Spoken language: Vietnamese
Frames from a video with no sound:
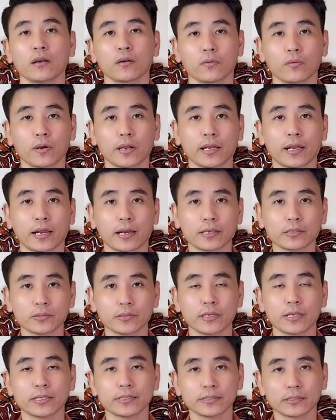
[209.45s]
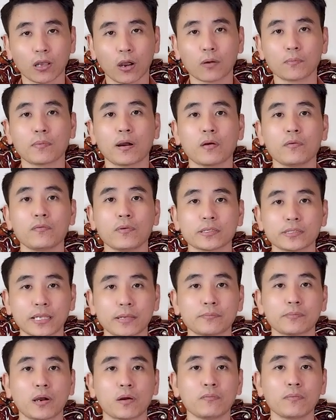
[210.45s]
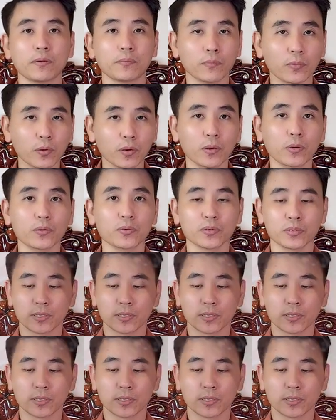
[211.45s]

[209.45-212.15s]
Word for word: của kỳ lân luxury để chọn mẫu và xem mẫu và mua luôn